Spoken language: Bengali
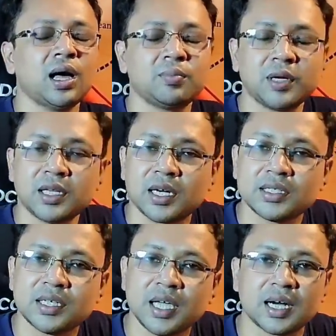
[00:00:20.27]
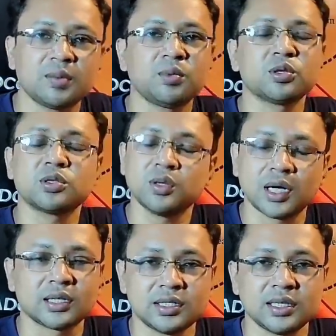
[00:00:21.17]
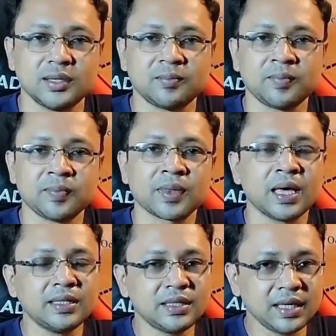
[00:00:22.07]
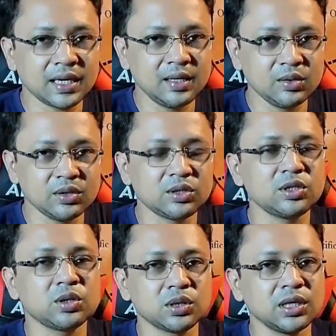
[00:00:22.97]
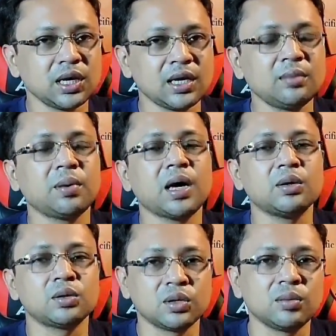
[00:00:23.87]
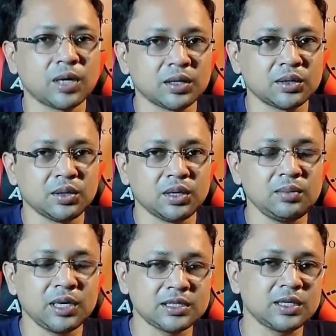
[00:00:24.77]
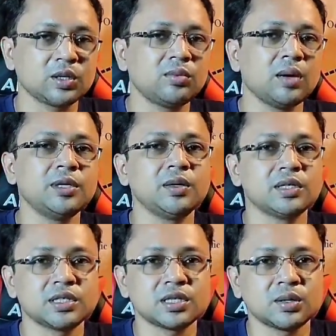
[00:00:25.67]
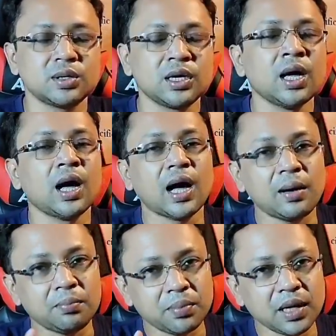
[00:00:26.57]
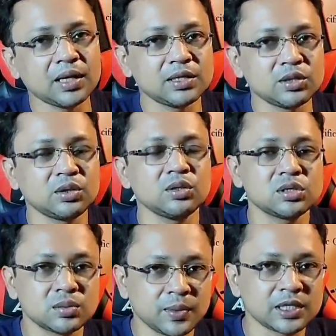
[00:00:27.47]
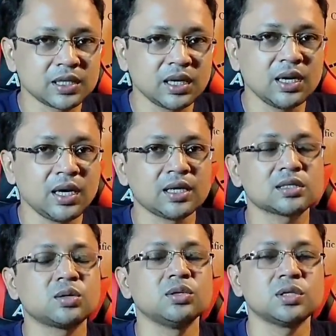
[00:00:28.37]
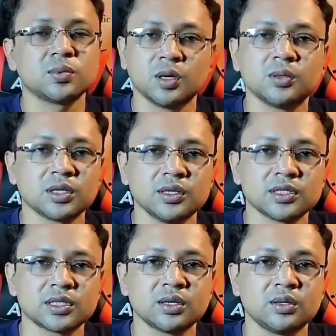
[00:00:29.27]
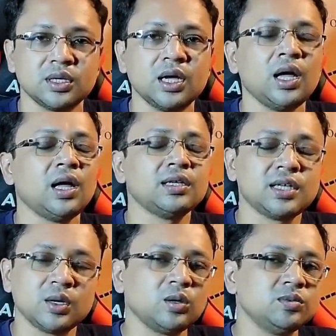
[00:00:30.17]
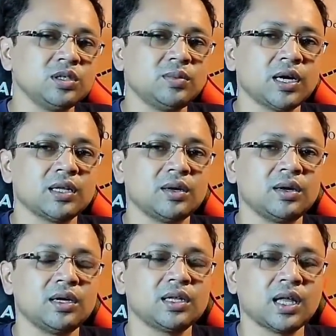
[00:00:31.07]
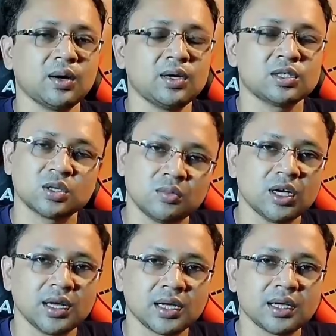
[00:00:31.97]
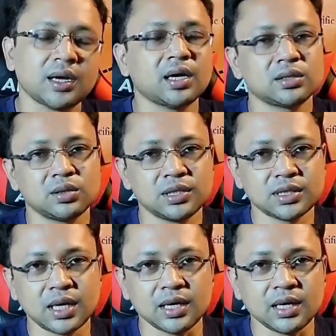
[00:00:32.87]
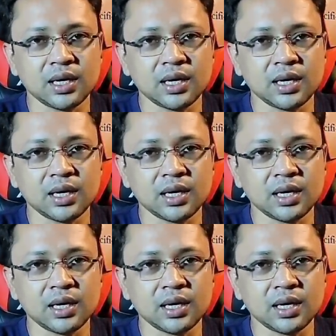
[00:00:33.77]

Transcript: আপনাদের কাছে একটা প্রশ্ন রাখতে চাই এই যে টেক নিউজ যদি সত্যিকারের ভালো করে বানানো হয় মানে যেরকম আমি দেওয়ার চেষ্টা করি আপনাদের জন্য স্পেশাল এক্সক্লুসিভ খবর দেওয়ার চেষ্টা করি সেরকম যদি বানাতে হয় তাহলে সময় লাগে রাত হয়ে যায়